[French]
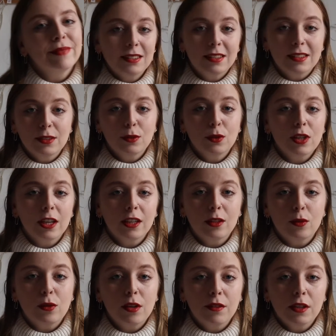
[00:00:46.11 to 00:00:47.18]
Si vous regardez
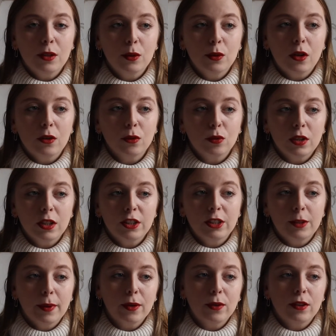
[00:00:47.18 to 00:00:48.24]
toute la vidéo, en tout cas
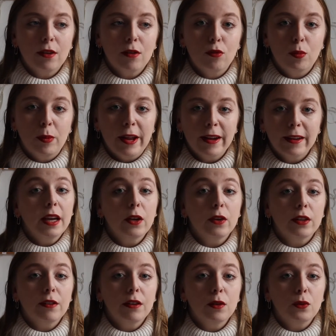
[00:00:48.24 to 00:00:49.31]
j'espère que ça va vous plaire et que
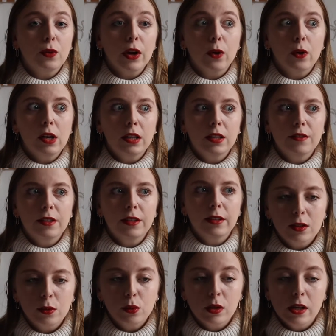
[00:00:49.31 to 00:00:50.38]
ça va vous faire
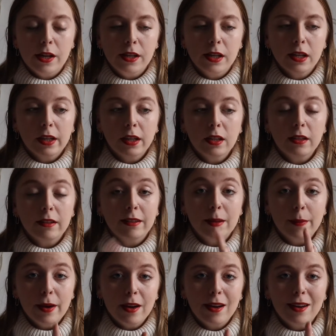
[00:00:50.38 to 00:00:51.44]
relativiser sur l'année et n'hésitez
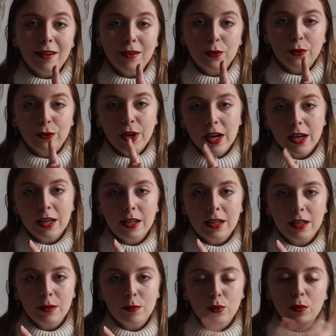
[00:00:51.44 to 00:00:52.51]
pas à faire
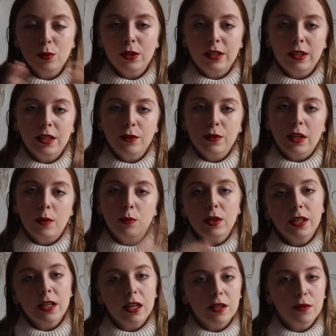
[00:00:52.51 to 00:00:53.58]
les points positifs et les points
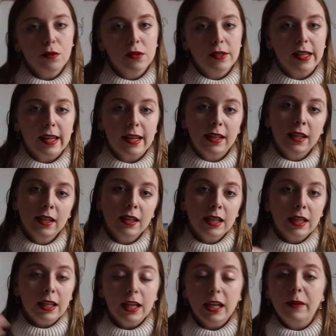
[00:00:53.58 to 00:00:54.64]
négatifs de cette année
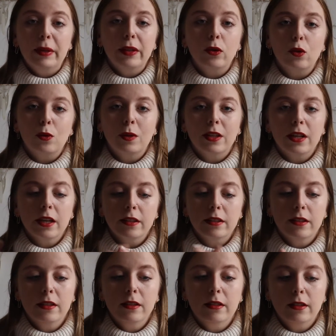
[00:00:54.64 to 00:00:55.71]
et les mettre en commentaire
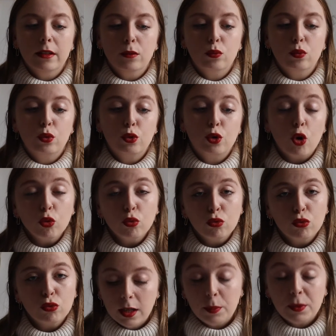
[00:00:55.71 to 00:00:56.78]
si ça vous
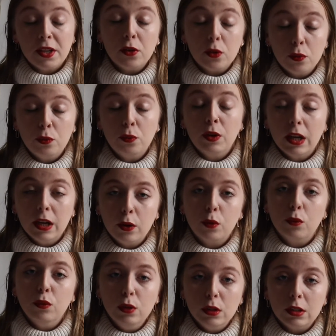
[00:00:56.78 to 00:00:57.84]
chante et peut-être que vous verrez que
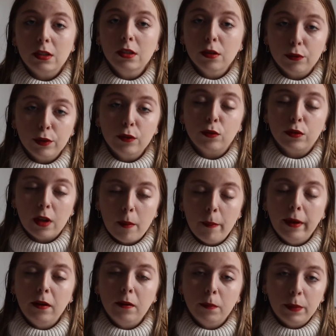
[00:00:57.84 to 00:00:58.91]
vous aussi en fait vous n'avez
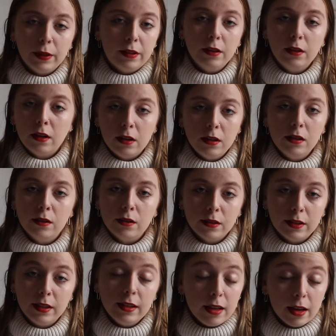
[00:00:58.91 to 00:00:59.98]
pas passé une année euh,
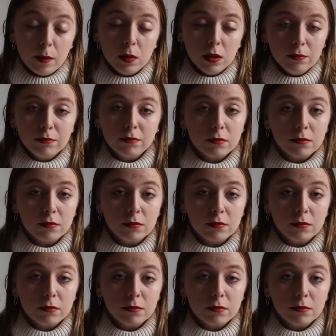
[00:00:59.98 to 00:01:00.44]
si terrible hein.